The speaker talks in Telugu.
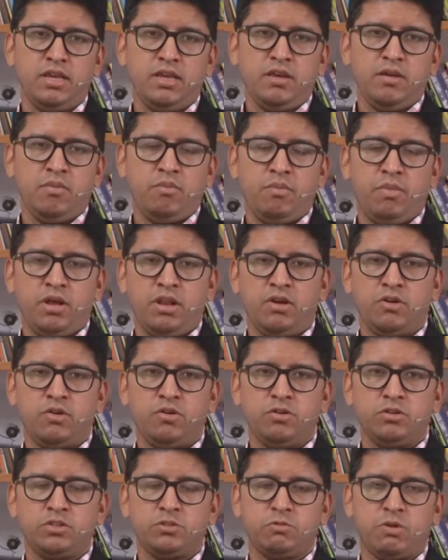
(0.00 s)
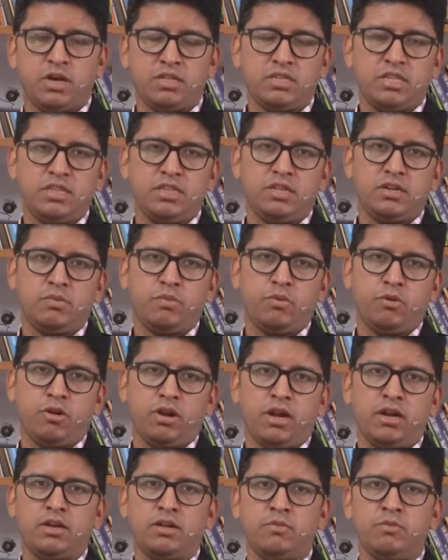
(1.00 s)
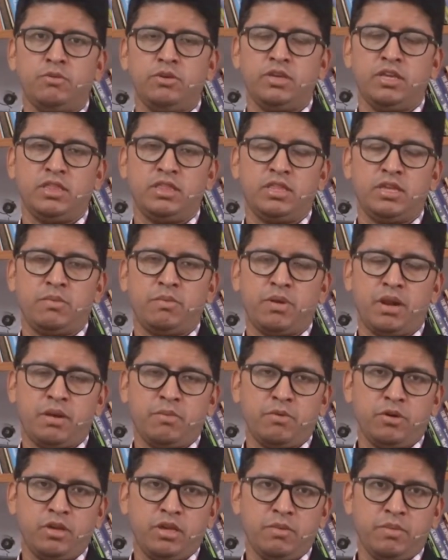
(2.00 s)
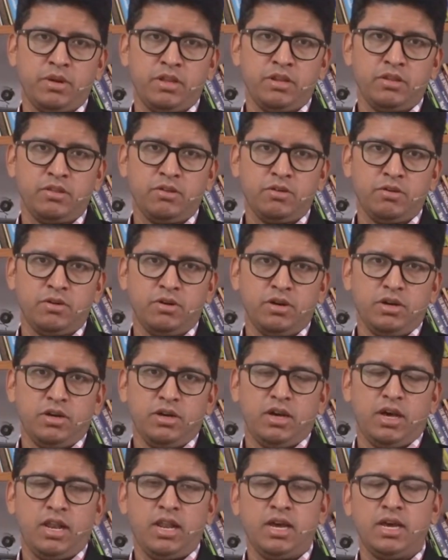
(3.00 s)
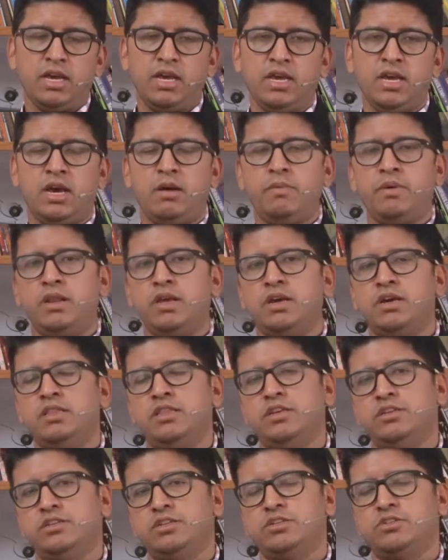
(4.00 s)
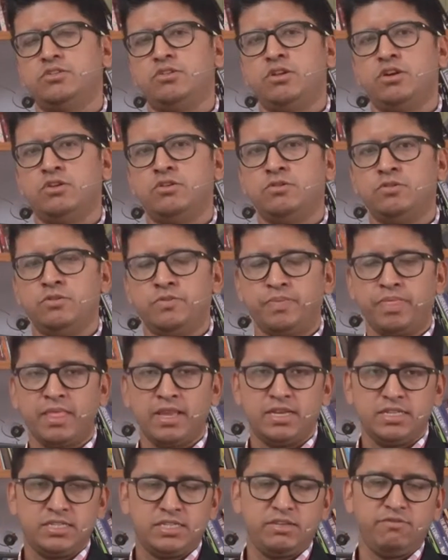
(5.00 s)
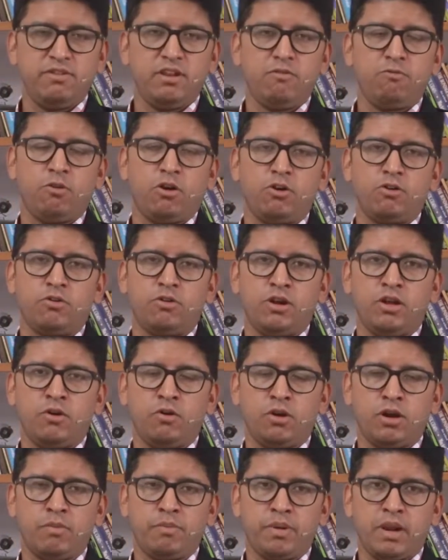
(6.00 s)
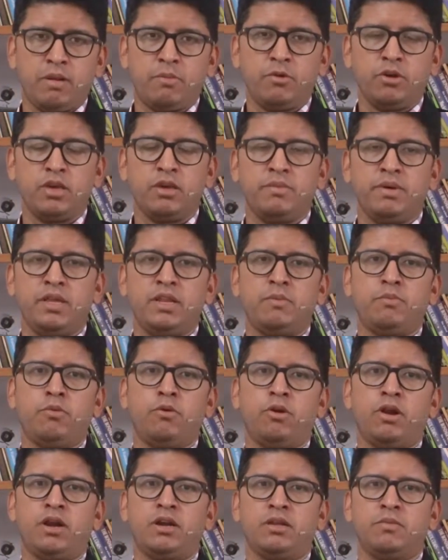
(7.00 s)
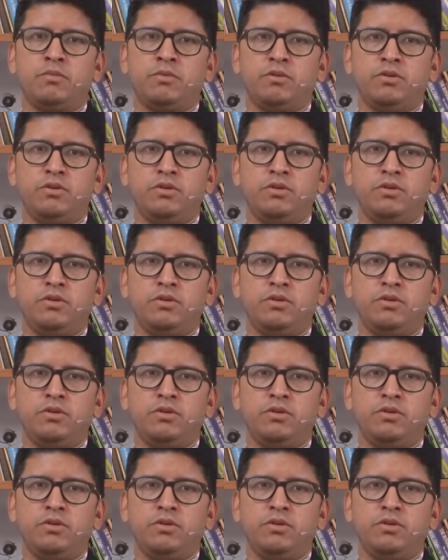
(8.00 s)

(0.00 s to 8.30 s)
మనకు స్వాతంత్ర పోరాటము ఎంత ప్రాముఖ్యమైనదో అలాగే అమెరికా దేశస్థులకు సివిల్ వార్ కూడా ఒక ప్రాముఖ్యమైన పోరాటము